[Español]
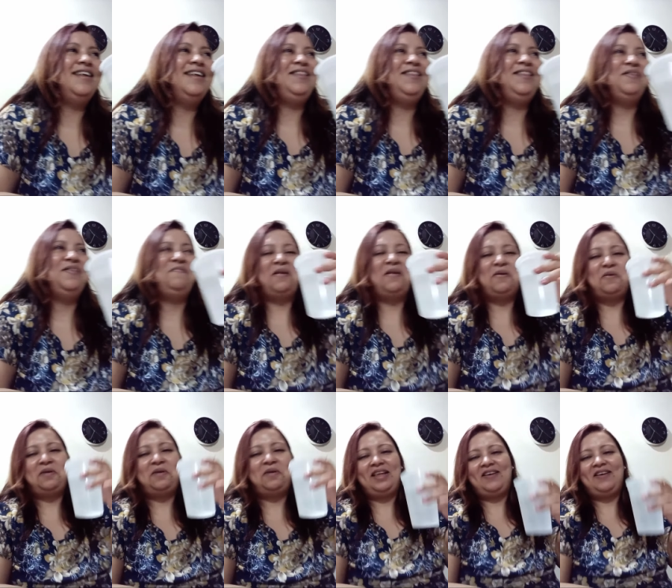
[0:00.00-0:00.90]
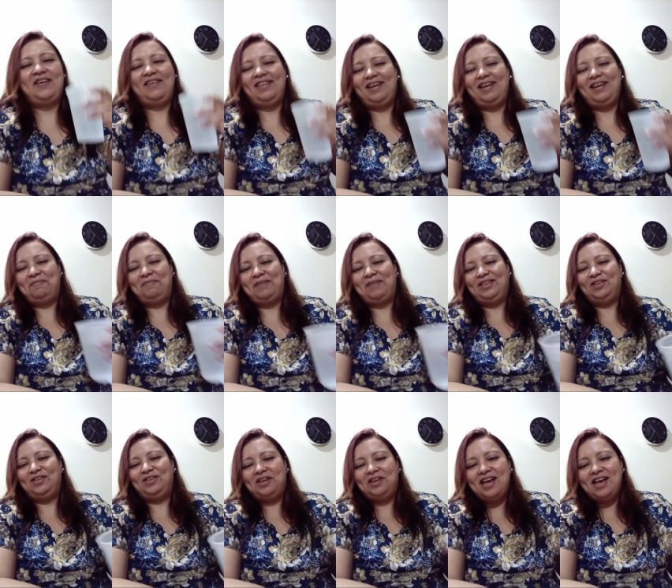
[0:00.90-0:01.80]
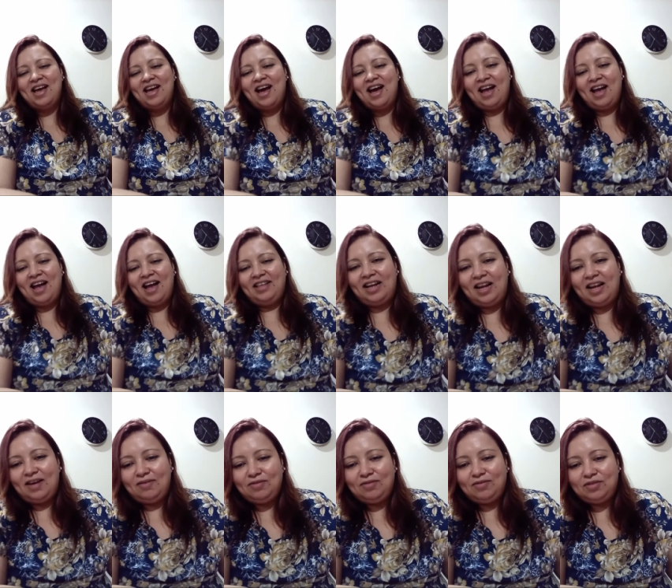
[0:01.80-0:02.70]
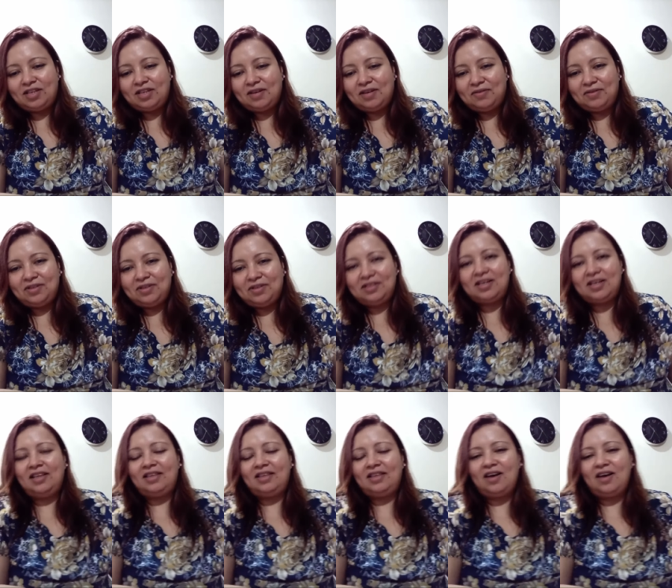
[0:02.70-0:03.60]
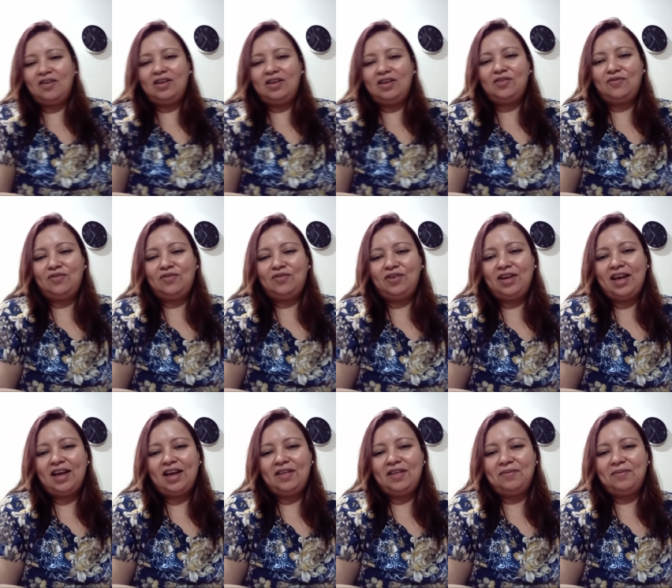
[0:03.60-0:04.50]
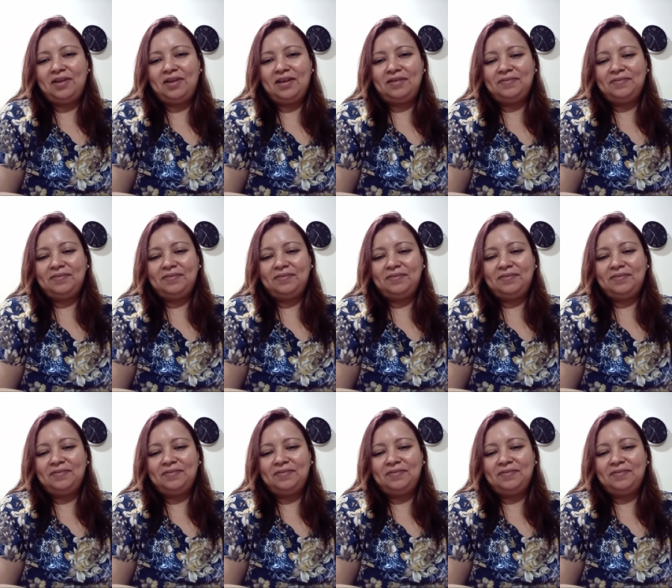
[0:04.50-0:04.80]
no me acordaba de Armando. Ahí está la blusa vos. Ahí está, ando floreado, mira.